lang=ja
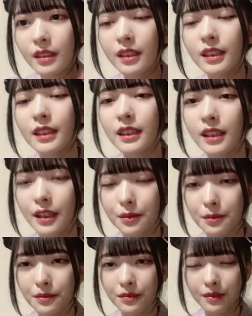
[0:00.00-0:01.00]
なんだっけ
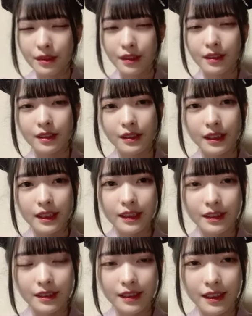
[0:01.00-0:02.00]

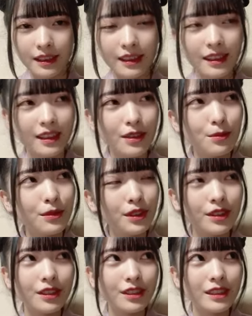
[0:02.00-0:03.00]
えー、っとねもう一
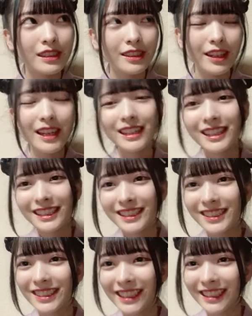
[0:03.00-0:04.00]
個私のあ
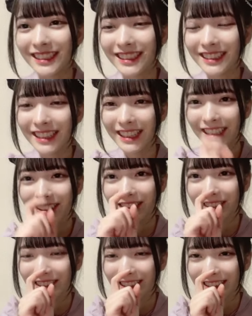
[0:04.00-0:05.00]
そうだあ
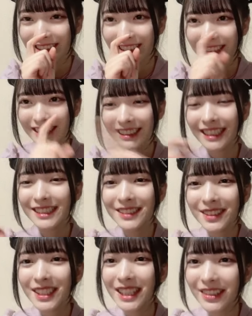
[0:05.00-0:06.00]
の謎
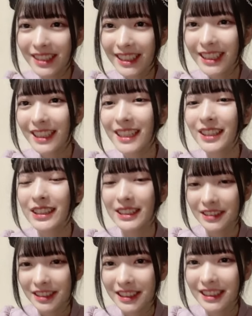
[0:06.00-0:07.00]
解きはディナーの
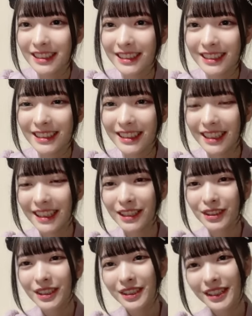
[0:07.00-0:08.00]
後であ
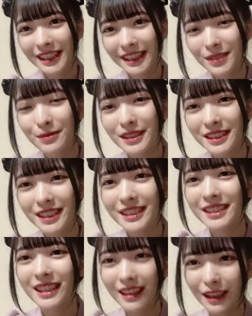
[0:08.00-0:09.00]
れあれめっちゃ好
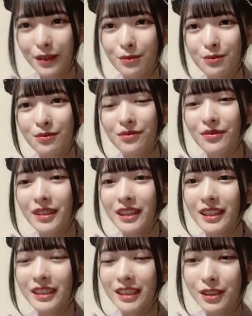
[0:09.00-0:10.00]
きで
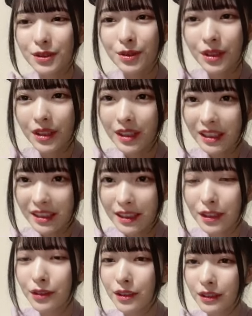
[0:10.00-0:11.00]
謎解きは
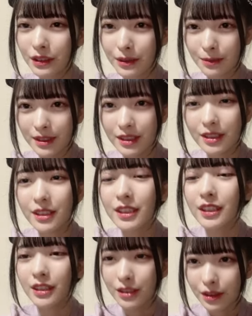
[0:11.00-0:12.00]
ディナーの後でめっちゃ好き
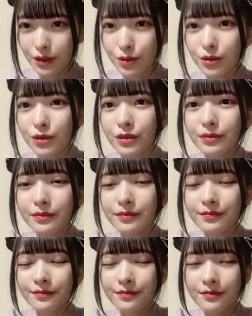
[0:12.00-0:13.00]
なんですけど
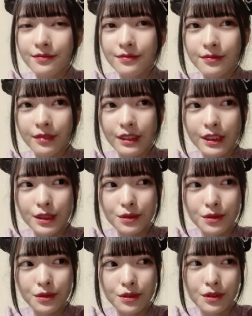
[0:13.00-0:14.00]

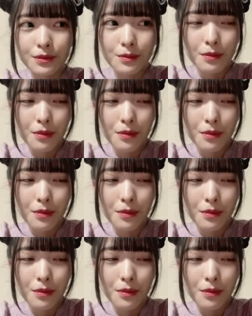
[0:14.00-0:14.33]
その